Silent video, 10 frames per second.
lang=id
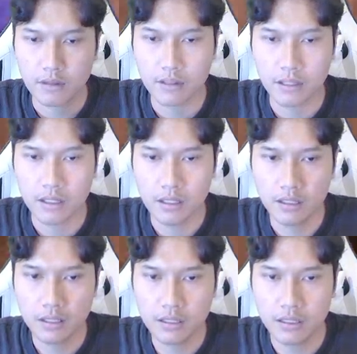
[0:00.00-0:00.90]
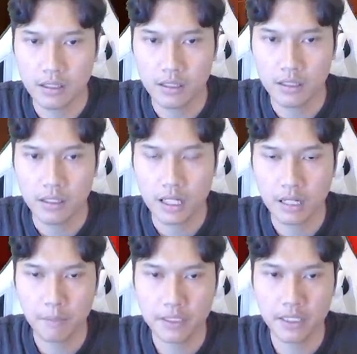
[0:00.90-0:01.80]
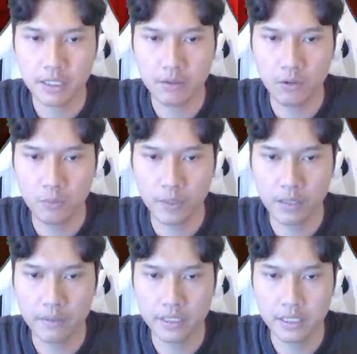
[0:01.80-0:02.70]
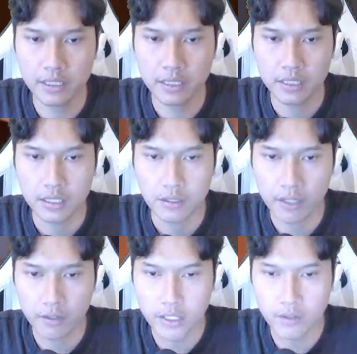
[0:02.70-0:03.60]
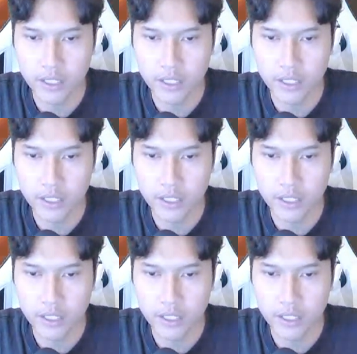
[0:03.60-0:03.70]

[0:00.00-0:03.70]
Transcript: Eh, uh, apa sih? Gue lupa namanya. Oke, okay, oke, okay,